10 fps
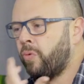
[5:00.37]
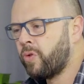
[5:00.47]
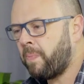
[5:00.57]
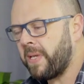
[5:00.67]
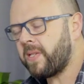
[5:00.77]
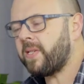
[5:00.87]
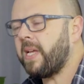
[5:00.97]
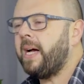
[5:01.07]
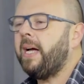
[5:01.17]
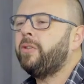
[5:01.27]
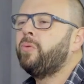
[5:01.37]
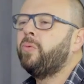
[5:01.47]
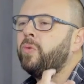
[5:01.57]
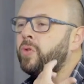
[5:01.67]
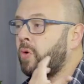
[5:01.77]
uso pensado,
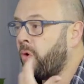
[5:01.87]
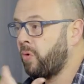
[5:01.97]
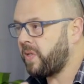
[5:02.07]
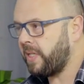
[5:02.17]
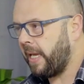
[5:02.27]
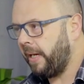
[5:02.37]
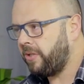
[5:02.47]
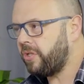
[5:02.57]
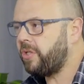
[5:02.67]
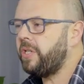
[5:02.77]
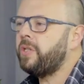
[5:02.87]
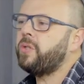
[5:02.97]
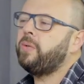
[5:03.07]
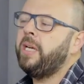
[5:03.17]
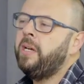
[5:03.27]
um uso consciente
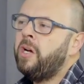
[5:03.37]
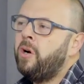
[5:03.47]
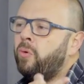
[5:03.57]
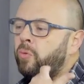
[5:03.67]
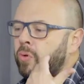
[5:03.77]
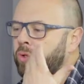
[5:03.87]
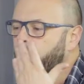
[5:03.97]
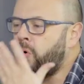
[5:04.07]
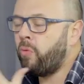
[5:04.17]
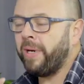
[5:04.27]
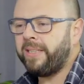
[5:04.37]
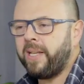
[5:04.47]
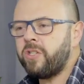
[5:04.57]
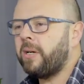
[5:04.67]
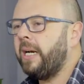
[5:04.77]
disso, né, um uso com uma
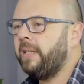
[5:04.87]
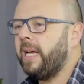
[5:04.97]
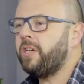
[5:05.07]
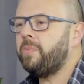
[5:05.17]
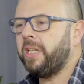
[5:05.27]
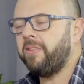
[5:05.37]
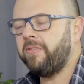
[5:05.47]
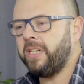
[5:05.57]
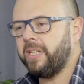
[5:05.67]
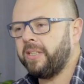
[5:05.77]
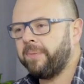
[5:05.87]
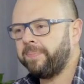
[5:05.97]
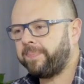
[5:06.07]
intencionalidade bem definida.